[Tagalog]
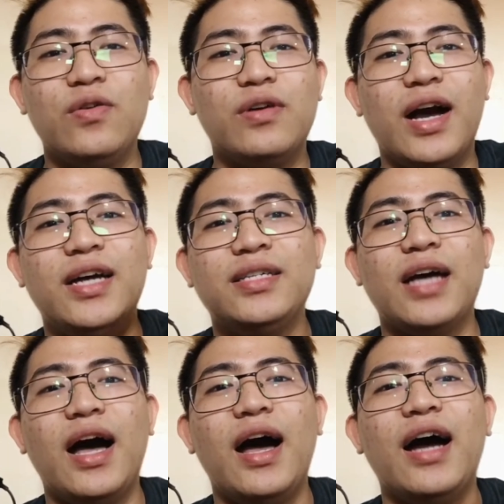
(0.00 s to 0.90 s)
guys,
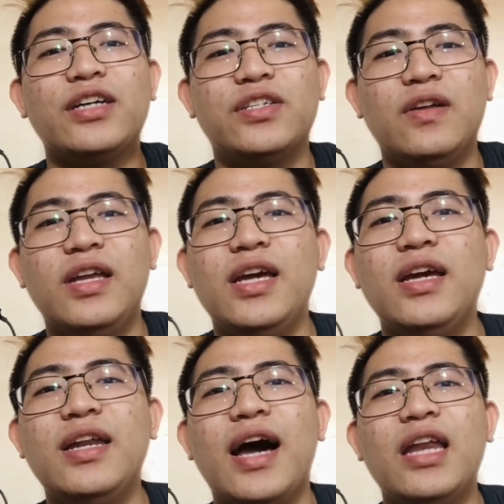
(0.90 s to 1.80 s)

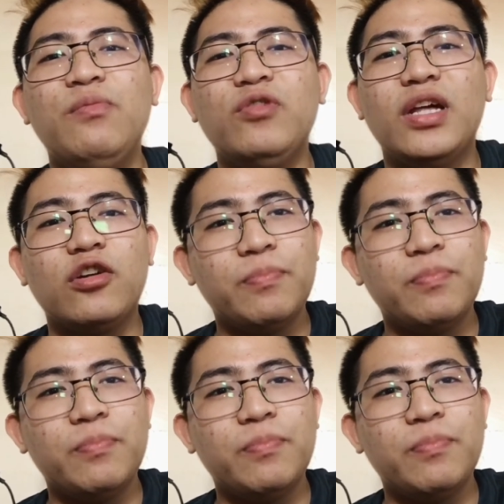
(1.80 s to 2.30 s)
actually nakalimutan